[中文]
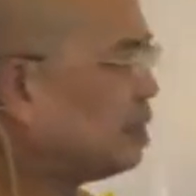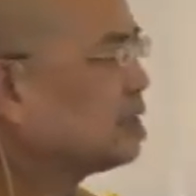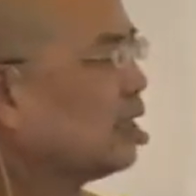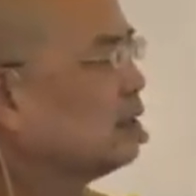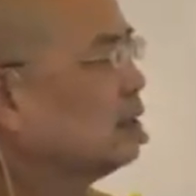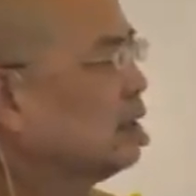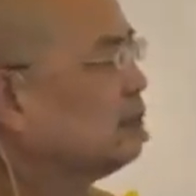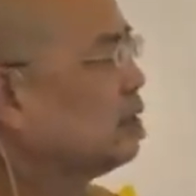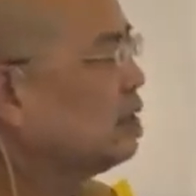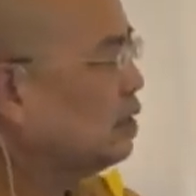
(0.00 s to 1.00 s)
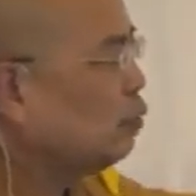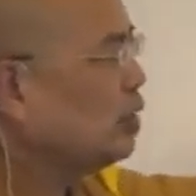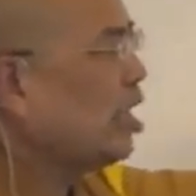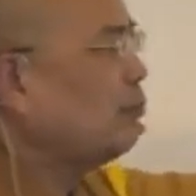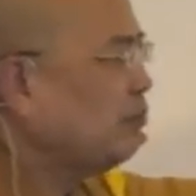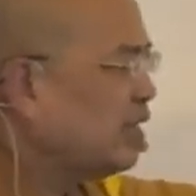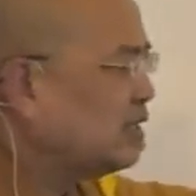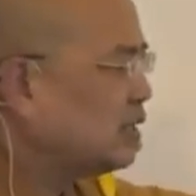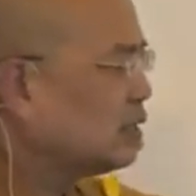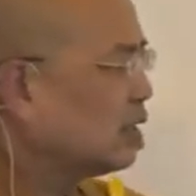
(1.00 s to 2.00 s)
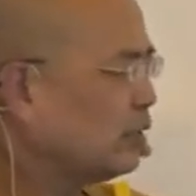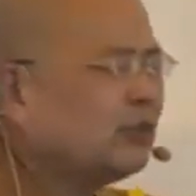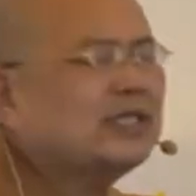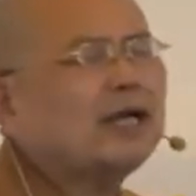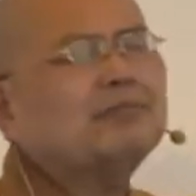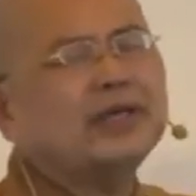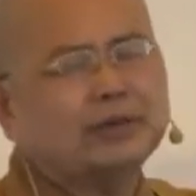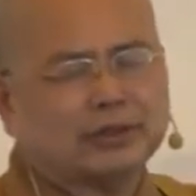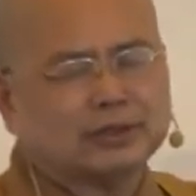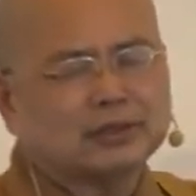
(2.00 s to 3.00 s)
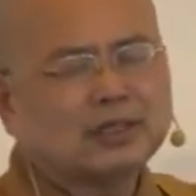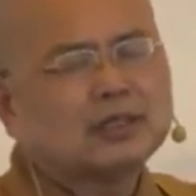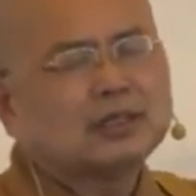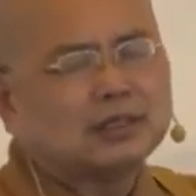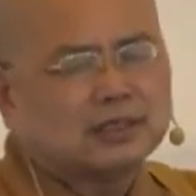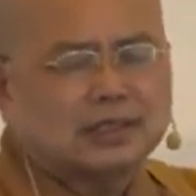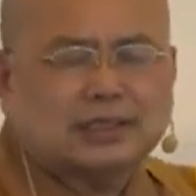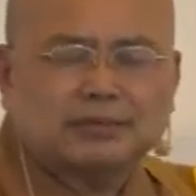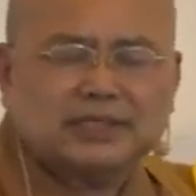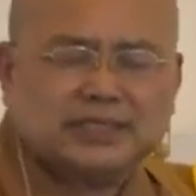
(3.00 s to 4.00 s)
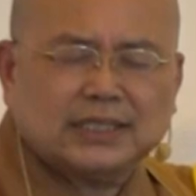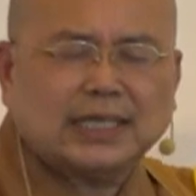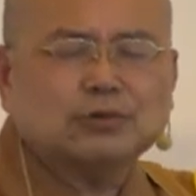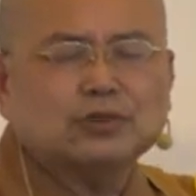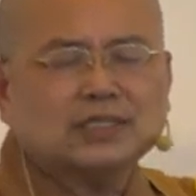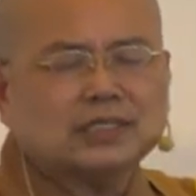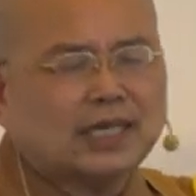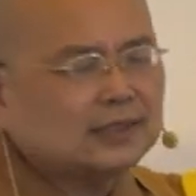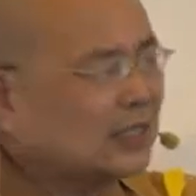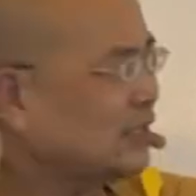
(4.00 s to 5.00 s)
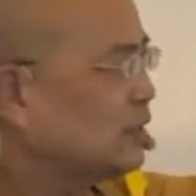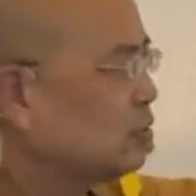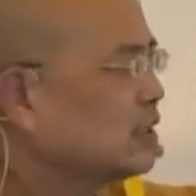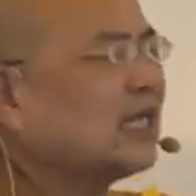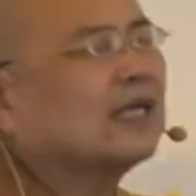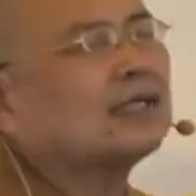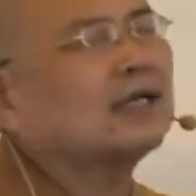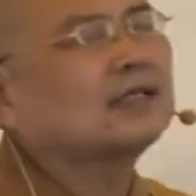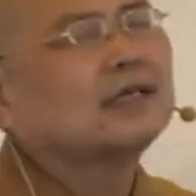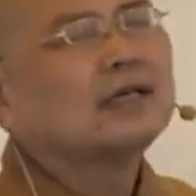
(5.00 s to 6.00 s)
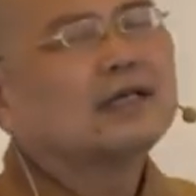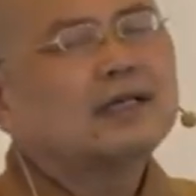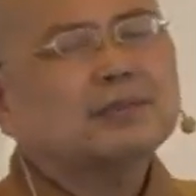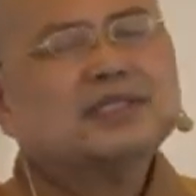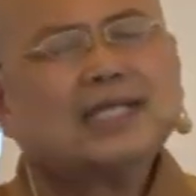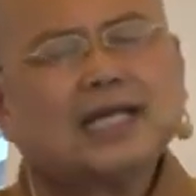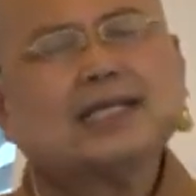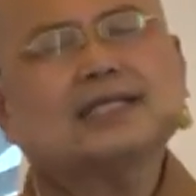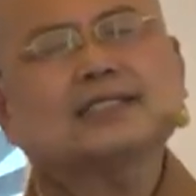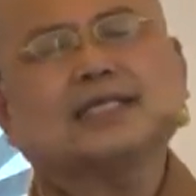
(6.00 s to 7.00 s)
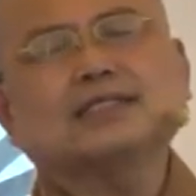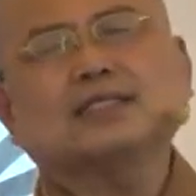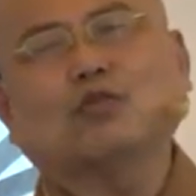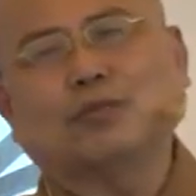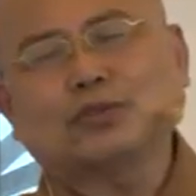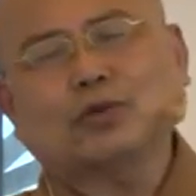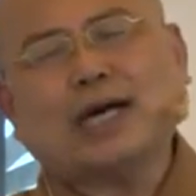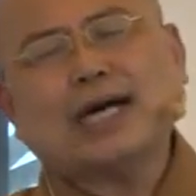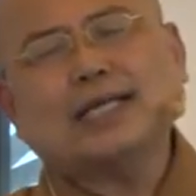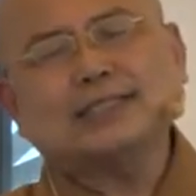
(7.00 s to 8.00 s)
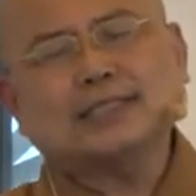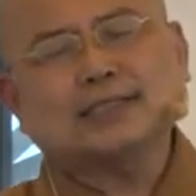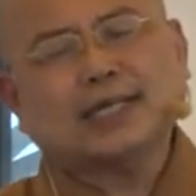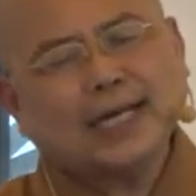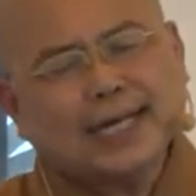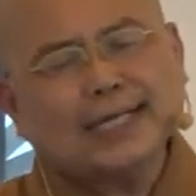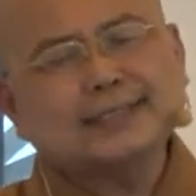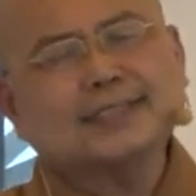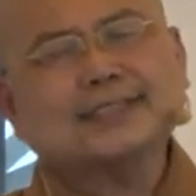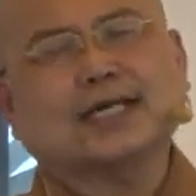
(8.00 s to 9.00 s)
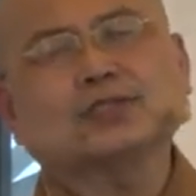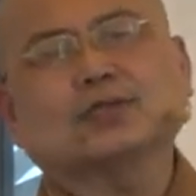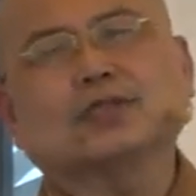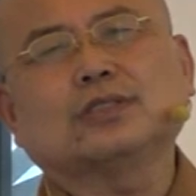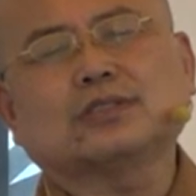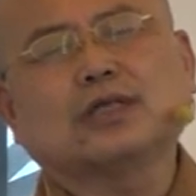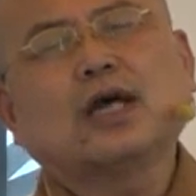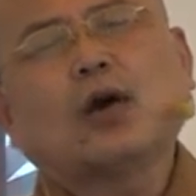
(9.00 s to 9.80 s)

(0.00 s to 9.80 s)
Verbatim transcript: 本上，那么欲贪灭尽了，欲贪没有了，那么色贪无色贪，他自己就是贪爱，那么贪爱的层次，我们说阿含经，阿含经常说的就是